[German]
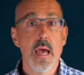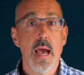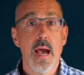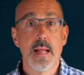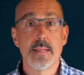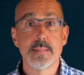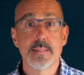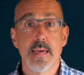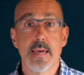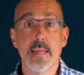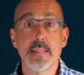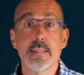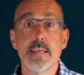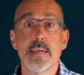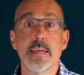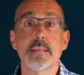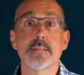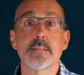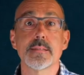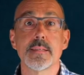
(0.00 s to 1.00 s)
als
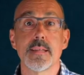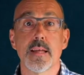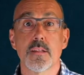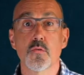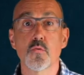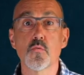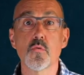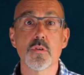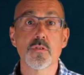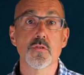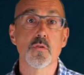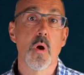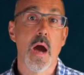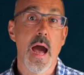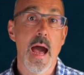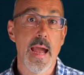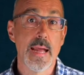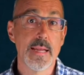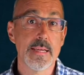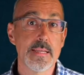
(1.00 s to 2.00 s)
hätte es die Natur so
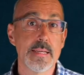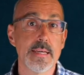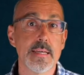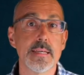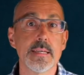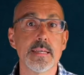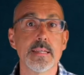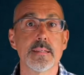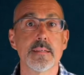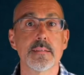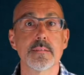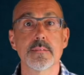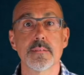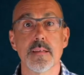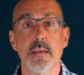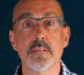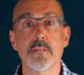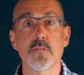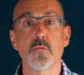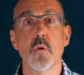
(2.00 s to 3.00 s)
eingerichtet,
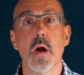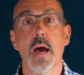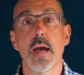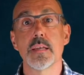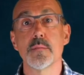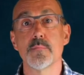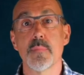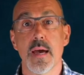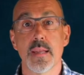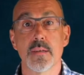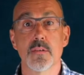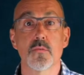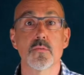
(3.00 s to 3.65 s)
dass nur ein Mann